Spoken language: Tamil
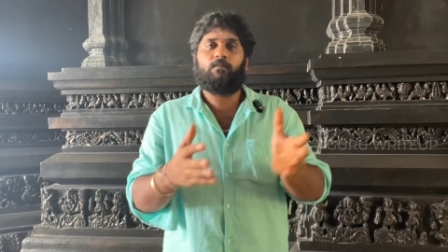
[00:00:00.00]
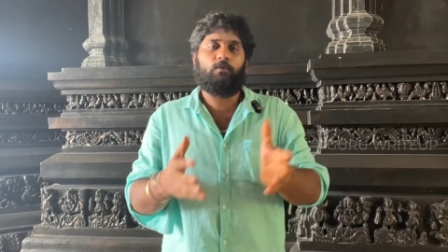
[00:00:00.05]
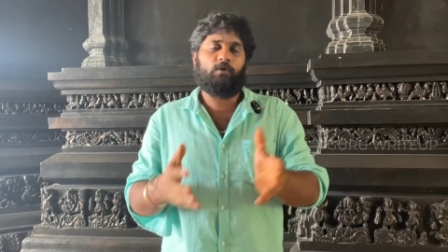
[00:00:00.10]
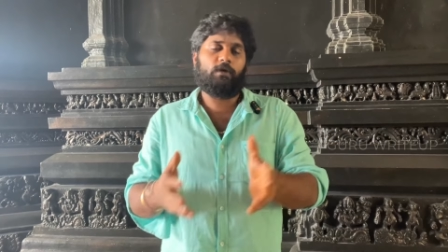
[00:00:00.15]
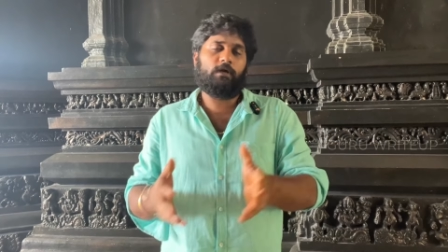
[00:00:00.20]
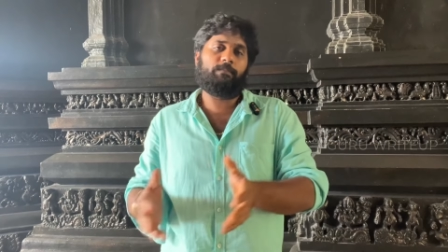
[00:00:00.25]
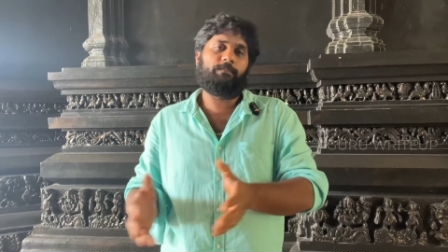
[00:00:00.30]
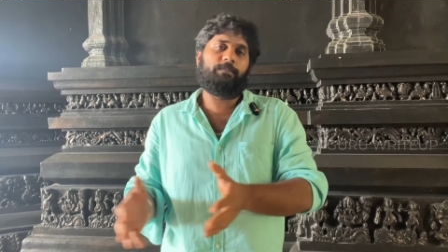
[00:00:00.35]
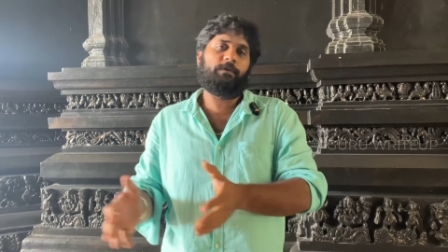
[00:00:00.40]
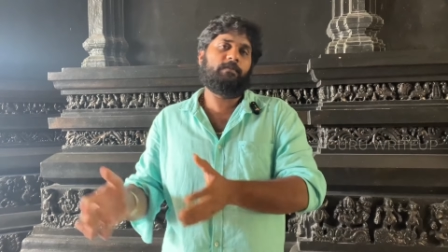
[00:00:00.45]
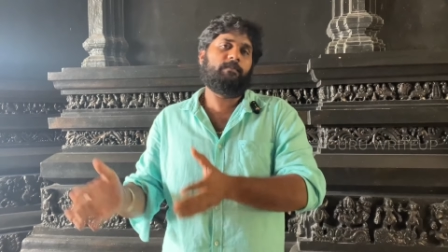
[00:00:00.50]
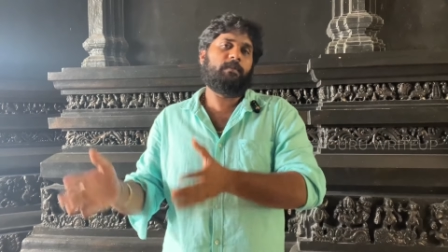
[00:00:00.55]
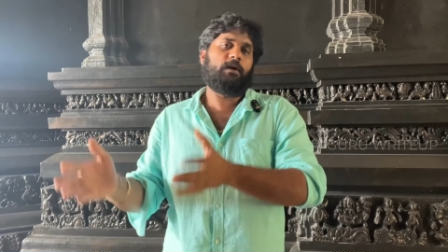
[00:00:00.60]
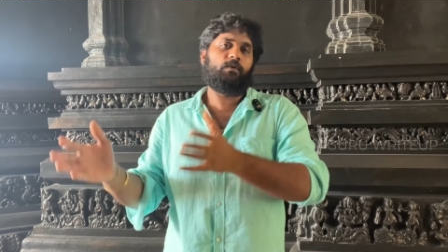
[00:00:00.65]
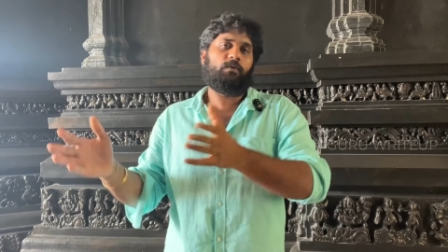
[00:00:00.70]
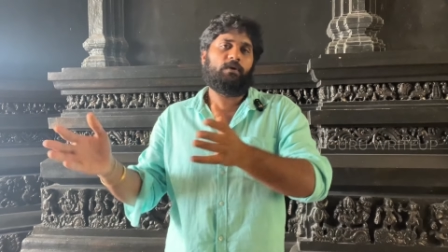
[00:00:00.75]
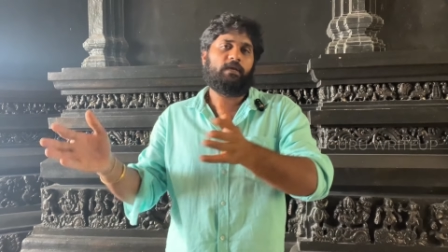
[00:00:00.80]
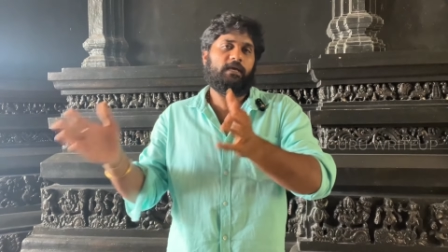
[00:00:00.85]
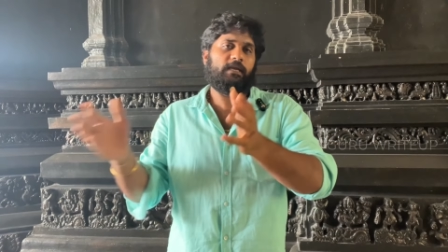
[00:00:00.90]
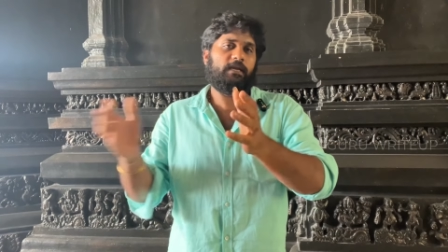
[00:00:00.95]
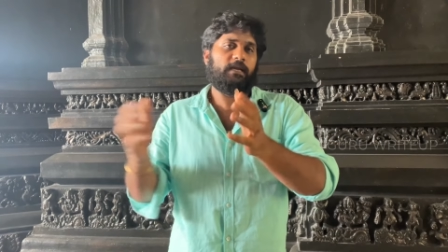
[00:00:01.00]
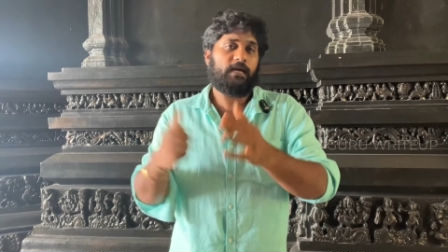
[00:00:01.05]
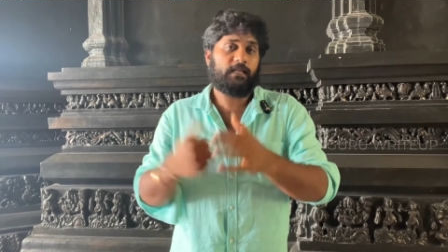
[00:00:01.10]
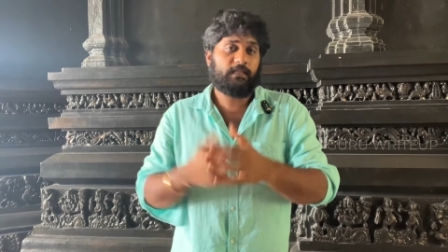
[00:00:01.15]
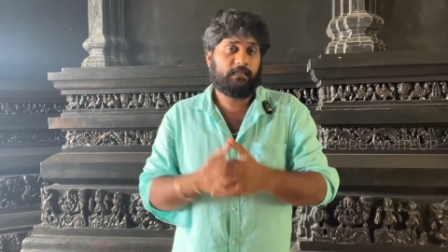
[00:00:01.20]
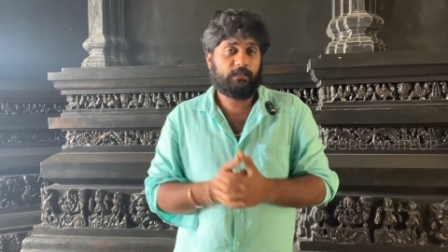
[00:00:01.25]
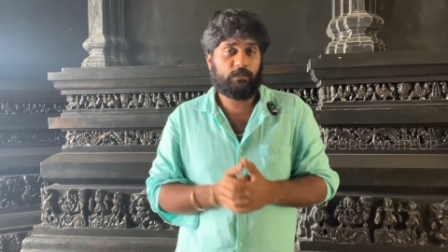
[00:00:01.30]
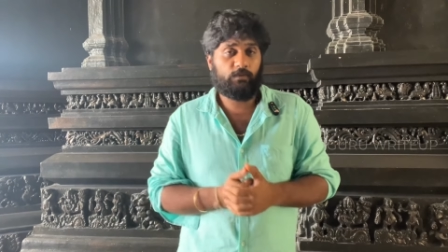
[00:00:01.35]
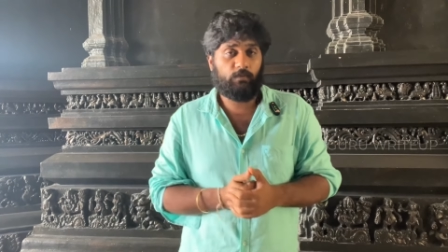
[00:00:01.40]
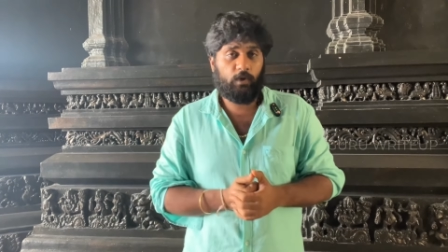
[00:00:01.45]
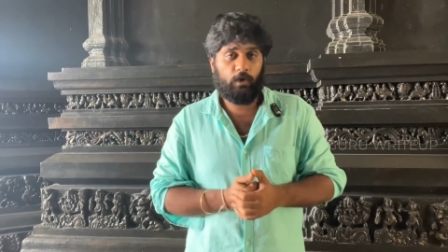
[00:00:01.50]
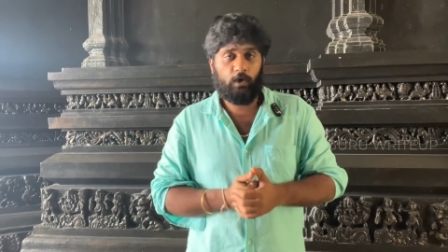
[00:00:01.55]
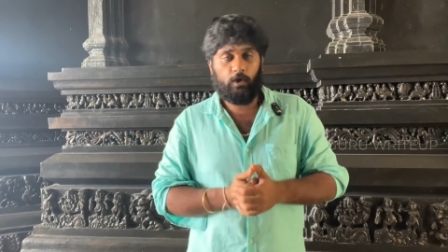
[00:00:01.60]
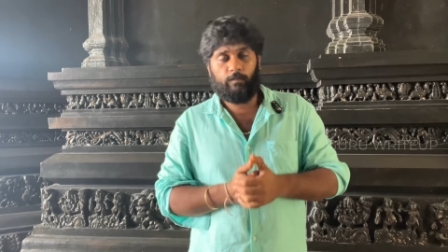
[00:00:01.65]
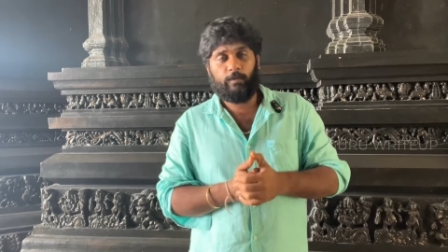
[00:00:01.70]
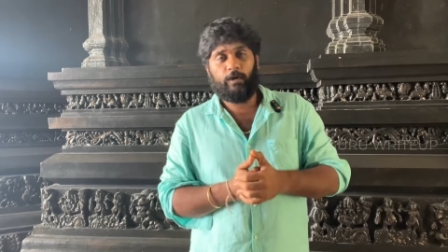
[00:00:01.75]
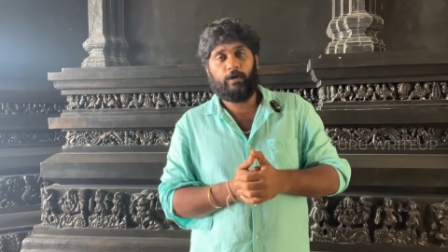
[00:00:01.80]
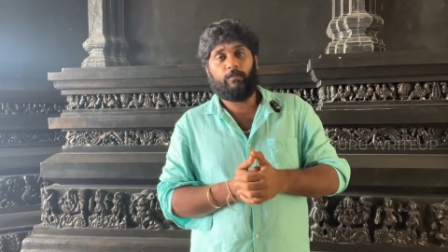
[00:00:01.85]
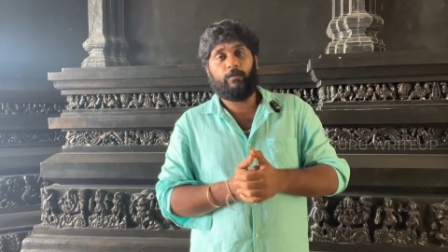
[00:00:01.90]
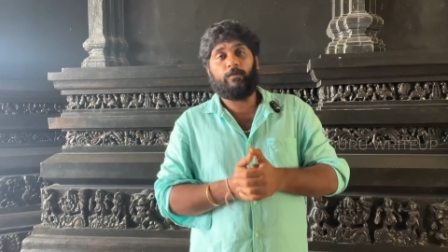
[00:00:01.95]
முருகப்பெருமானுடைய எல்லா
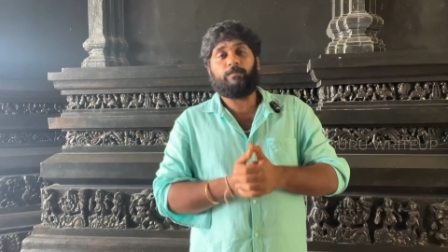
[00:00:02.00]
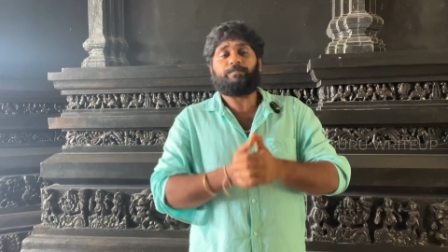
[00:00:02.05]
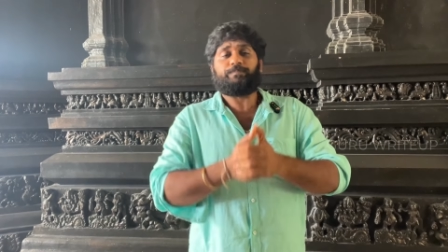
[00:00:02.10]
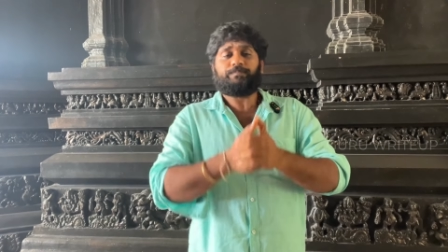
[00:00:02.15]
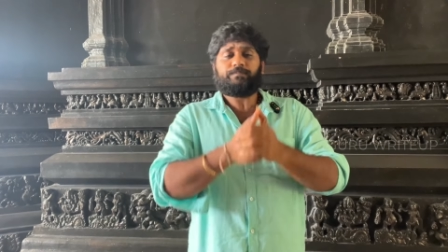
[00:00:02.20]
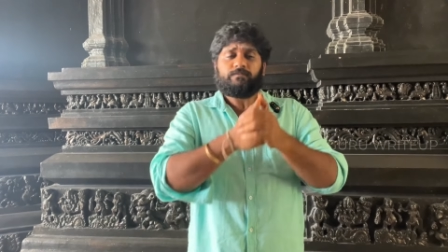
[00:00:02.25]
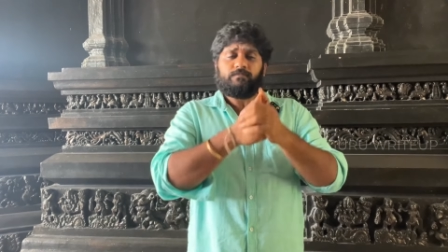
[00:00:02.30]
தத்துவங்களும் அழுகும்